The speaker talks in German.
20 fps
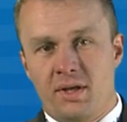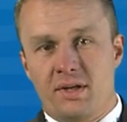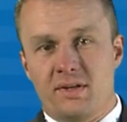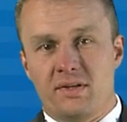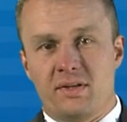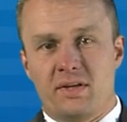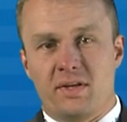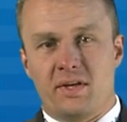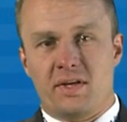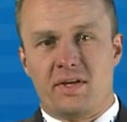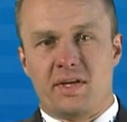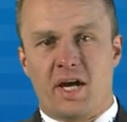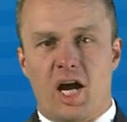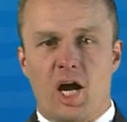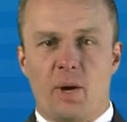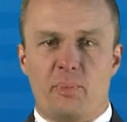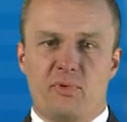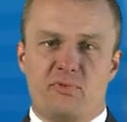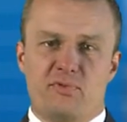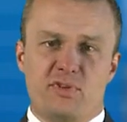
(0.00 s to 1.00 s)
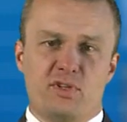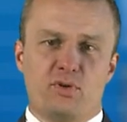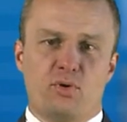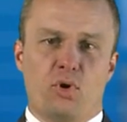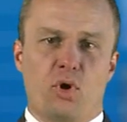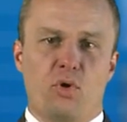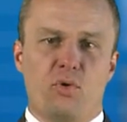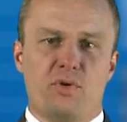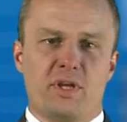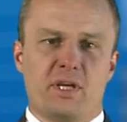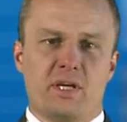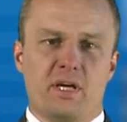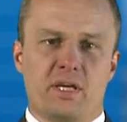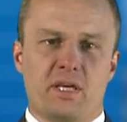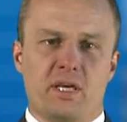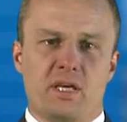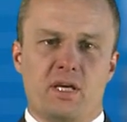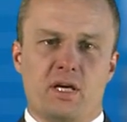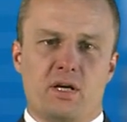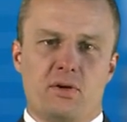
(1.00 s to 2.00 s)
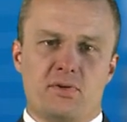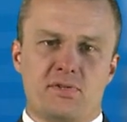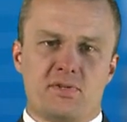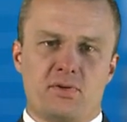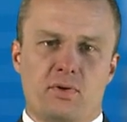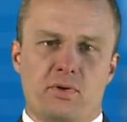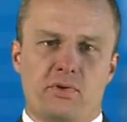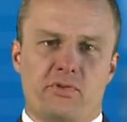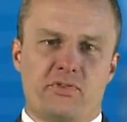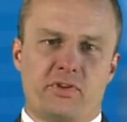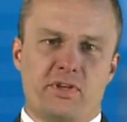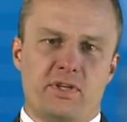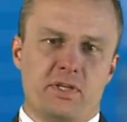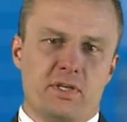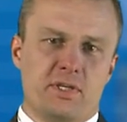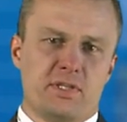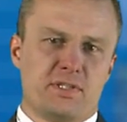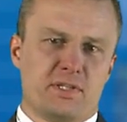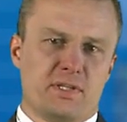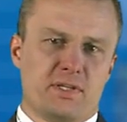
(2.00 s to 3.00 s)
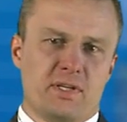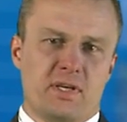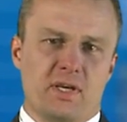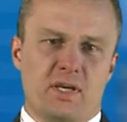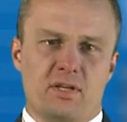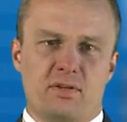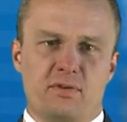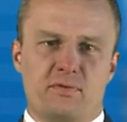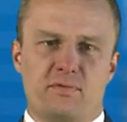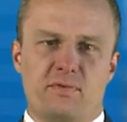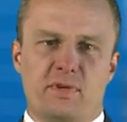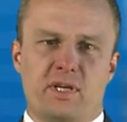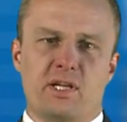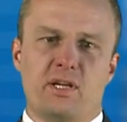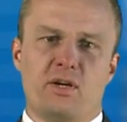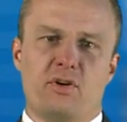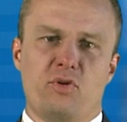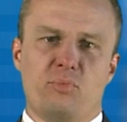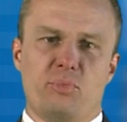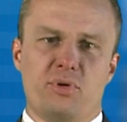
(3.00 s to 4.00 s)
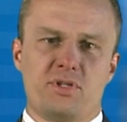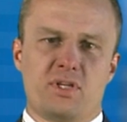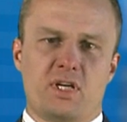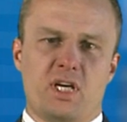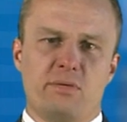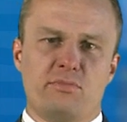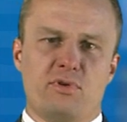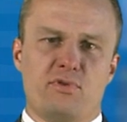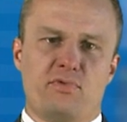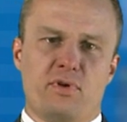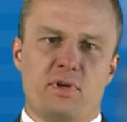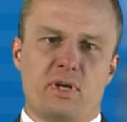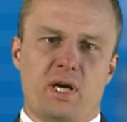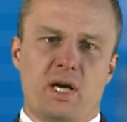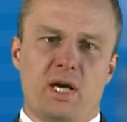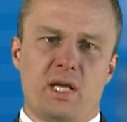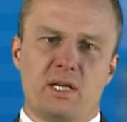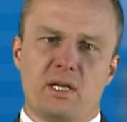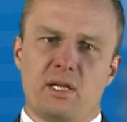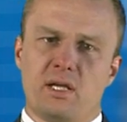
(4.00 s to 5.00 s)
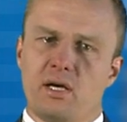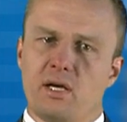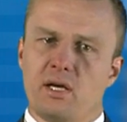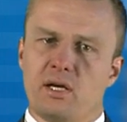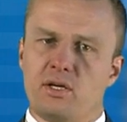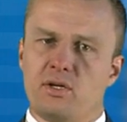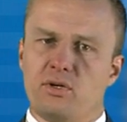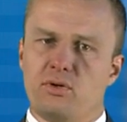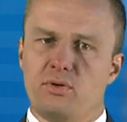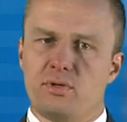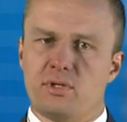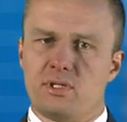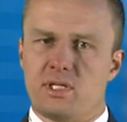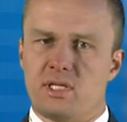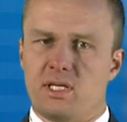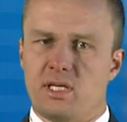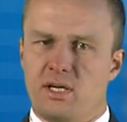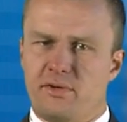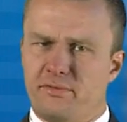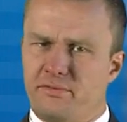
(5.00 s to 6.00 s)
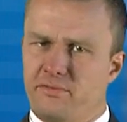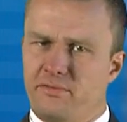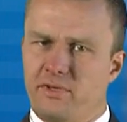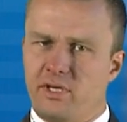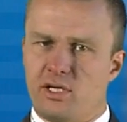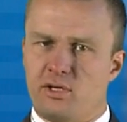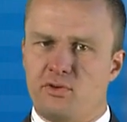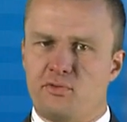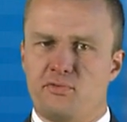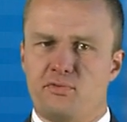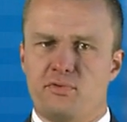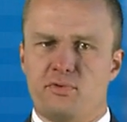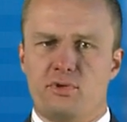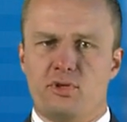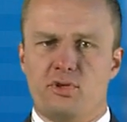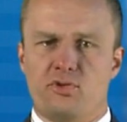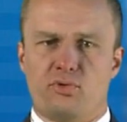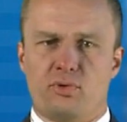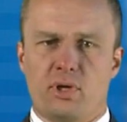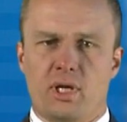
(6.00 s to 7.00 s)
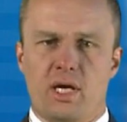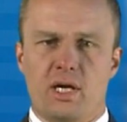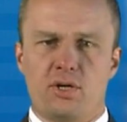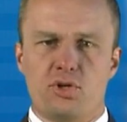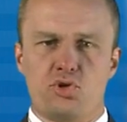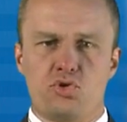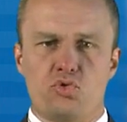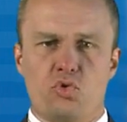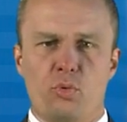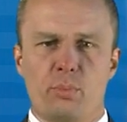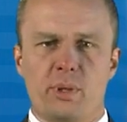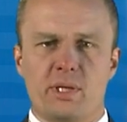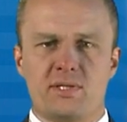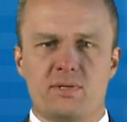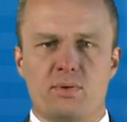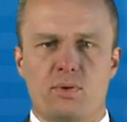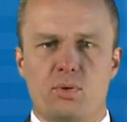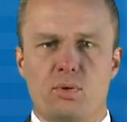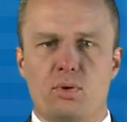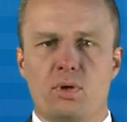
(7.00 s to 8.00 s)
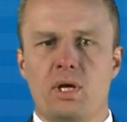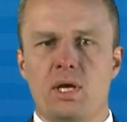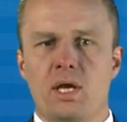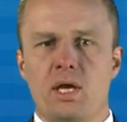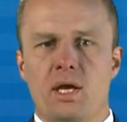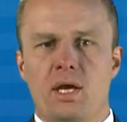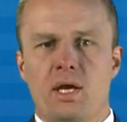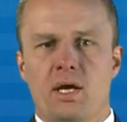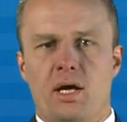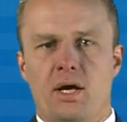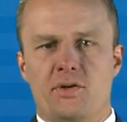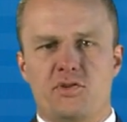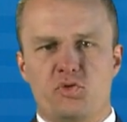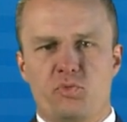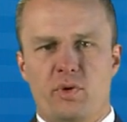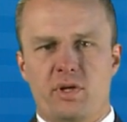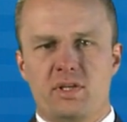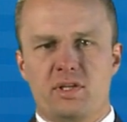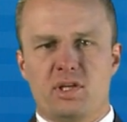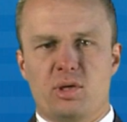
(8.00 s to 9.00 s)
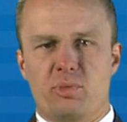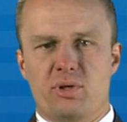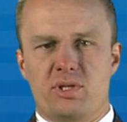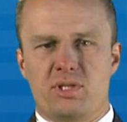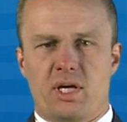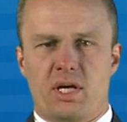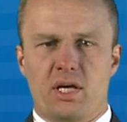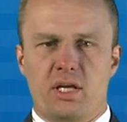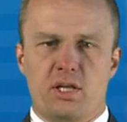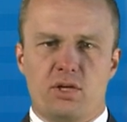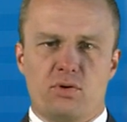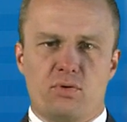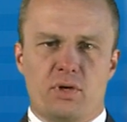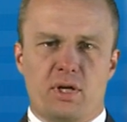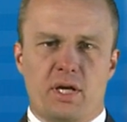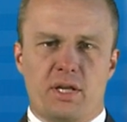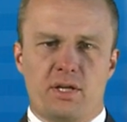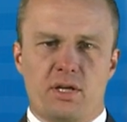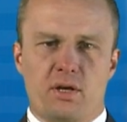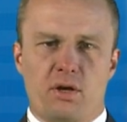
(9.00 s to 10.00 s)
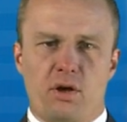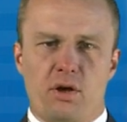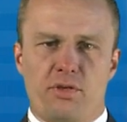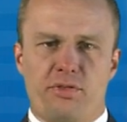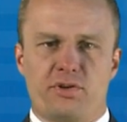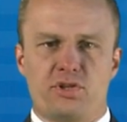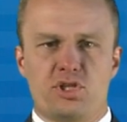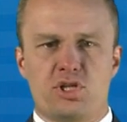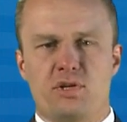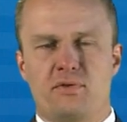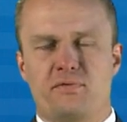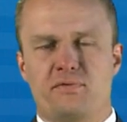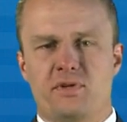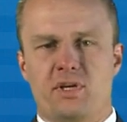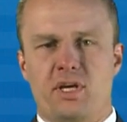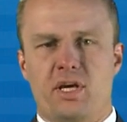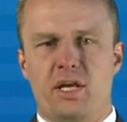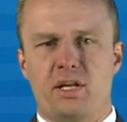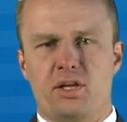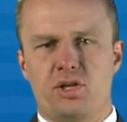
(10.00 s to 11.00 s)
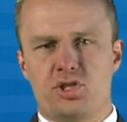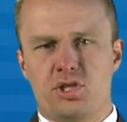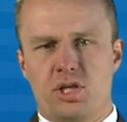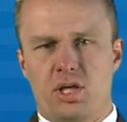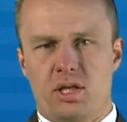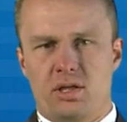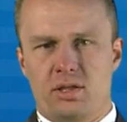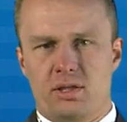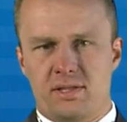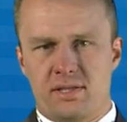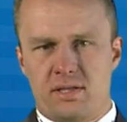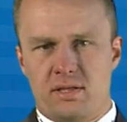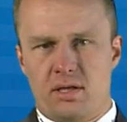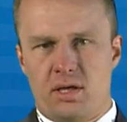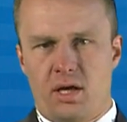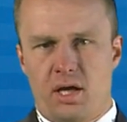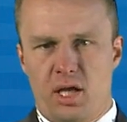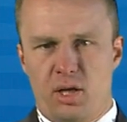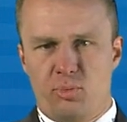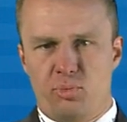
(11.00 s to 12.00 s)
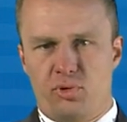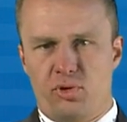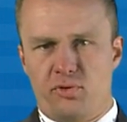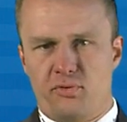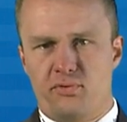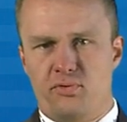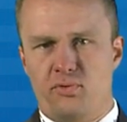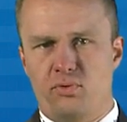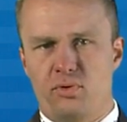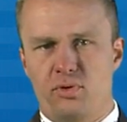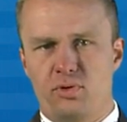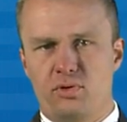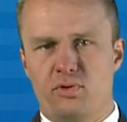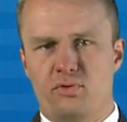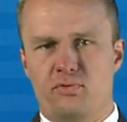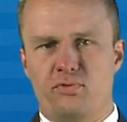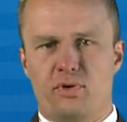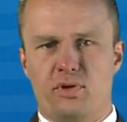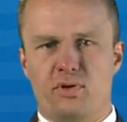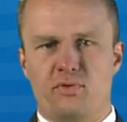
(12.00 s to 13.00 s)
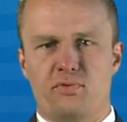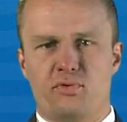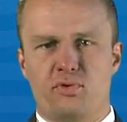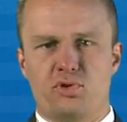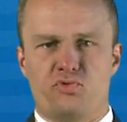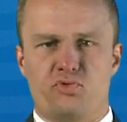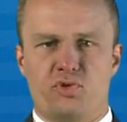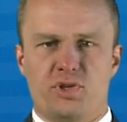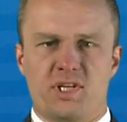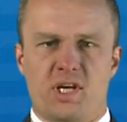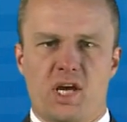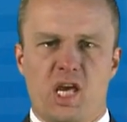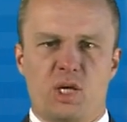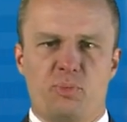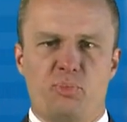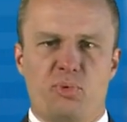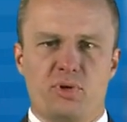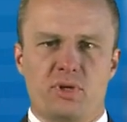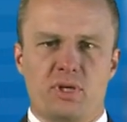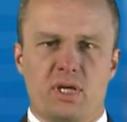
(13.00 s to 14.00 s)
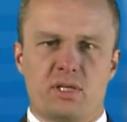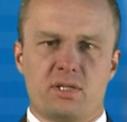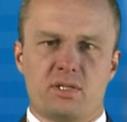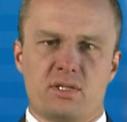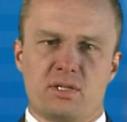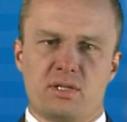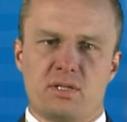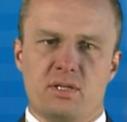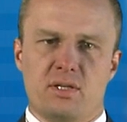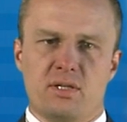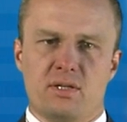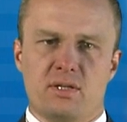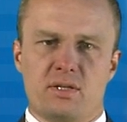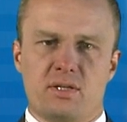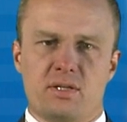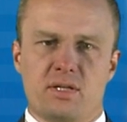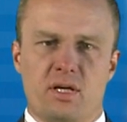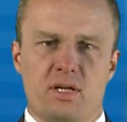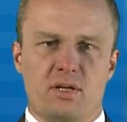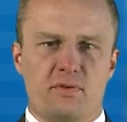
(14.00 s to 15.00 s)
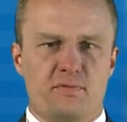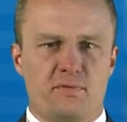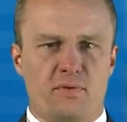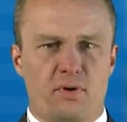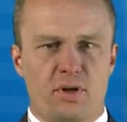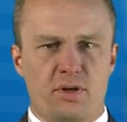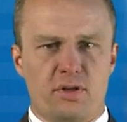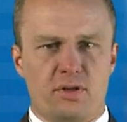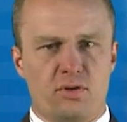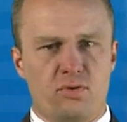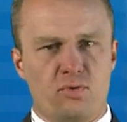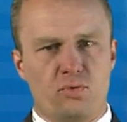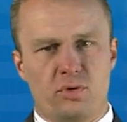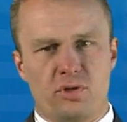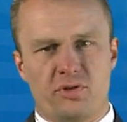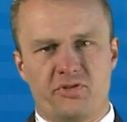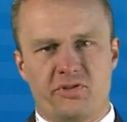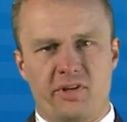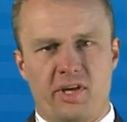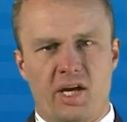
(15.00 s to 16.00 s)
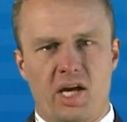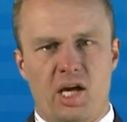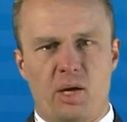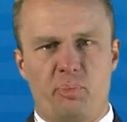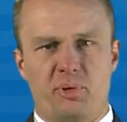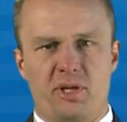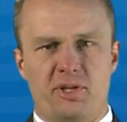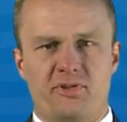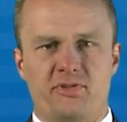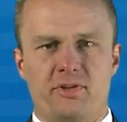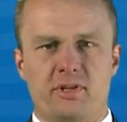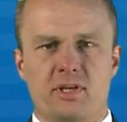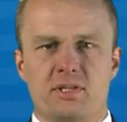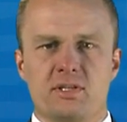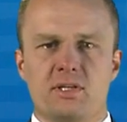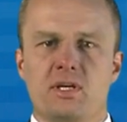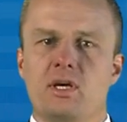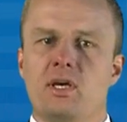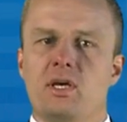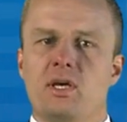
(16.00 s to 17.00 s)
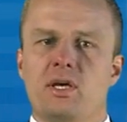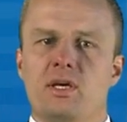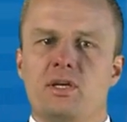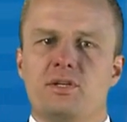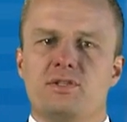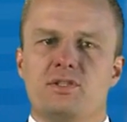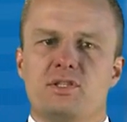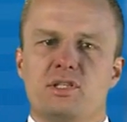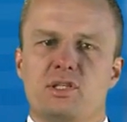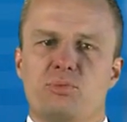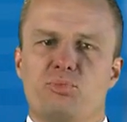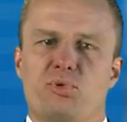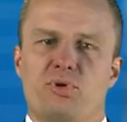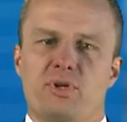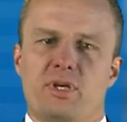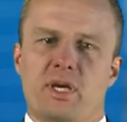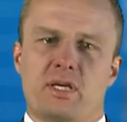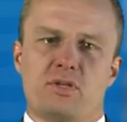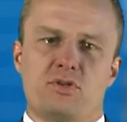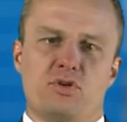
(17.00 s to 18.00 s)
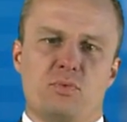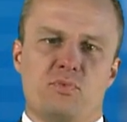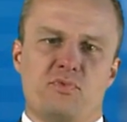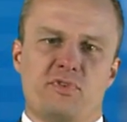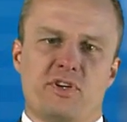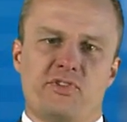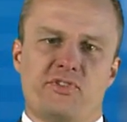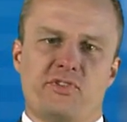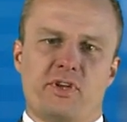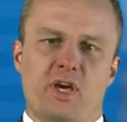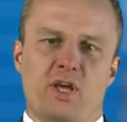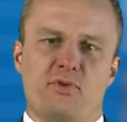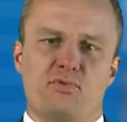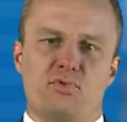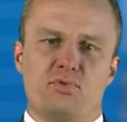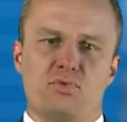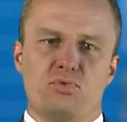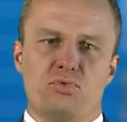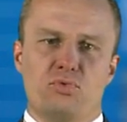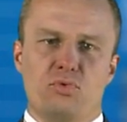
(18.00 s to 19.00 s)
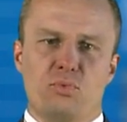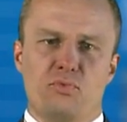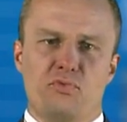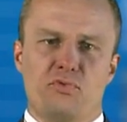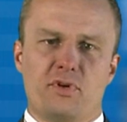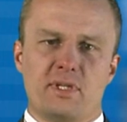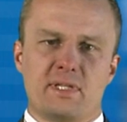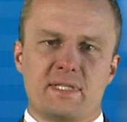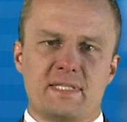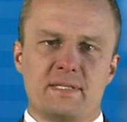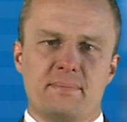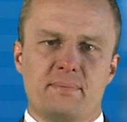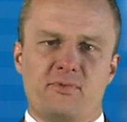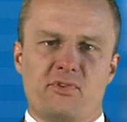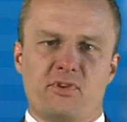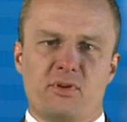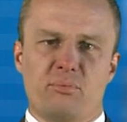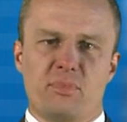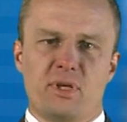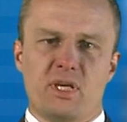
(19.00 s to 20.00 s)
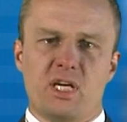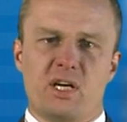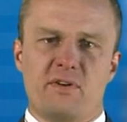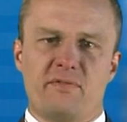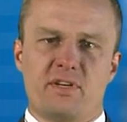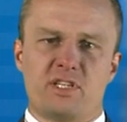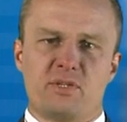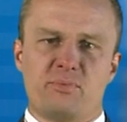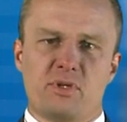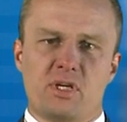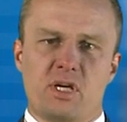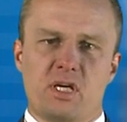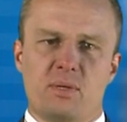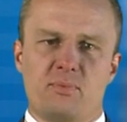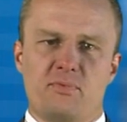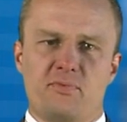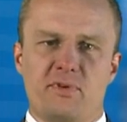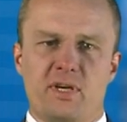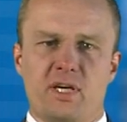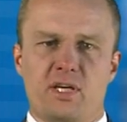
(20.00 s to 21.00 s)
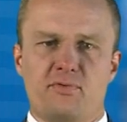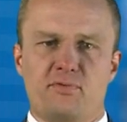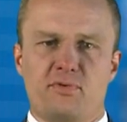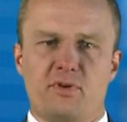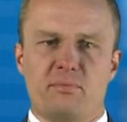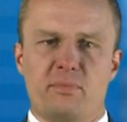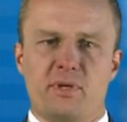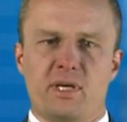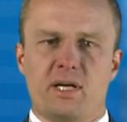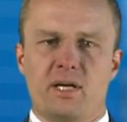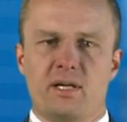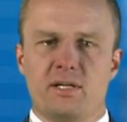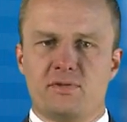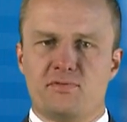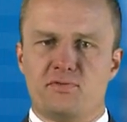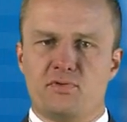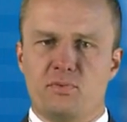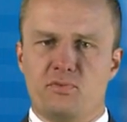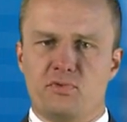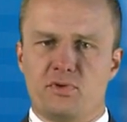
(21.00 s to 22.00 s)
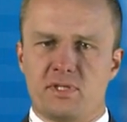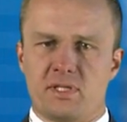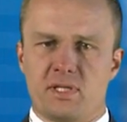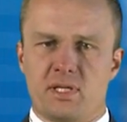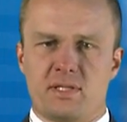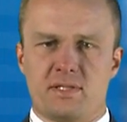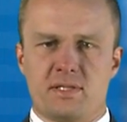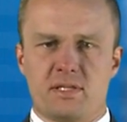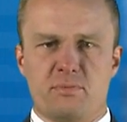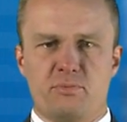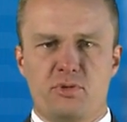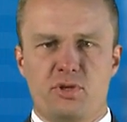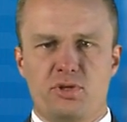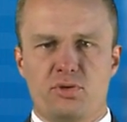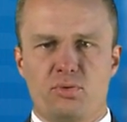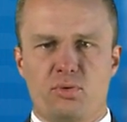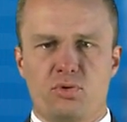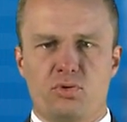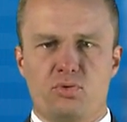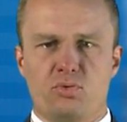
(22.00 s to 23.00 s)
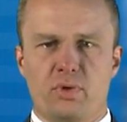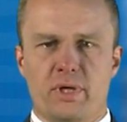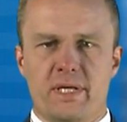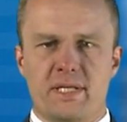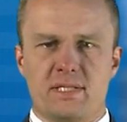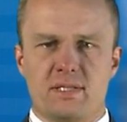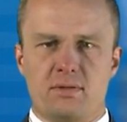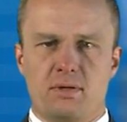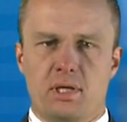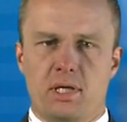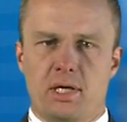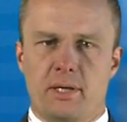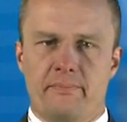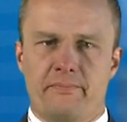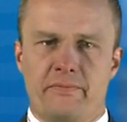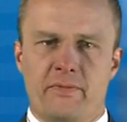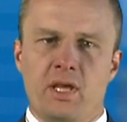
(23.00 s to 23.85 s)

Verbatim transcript: Die Carpe Vigo Holding AG aus Holzkirchen, Entwickler und Betreiber von Anlagen und Kraftwerken für die solare Stromerzeugung, hat über ihre Beteiligung an der Earthshift Energy LLC ein Portfolio von Photovoltaikprojekten in Kalifornien, USA platziert. Die Projekte umfassen ein Volumen von 17 Megawatt mit einem Wert von mehr als 65 Millionen US-Dollar.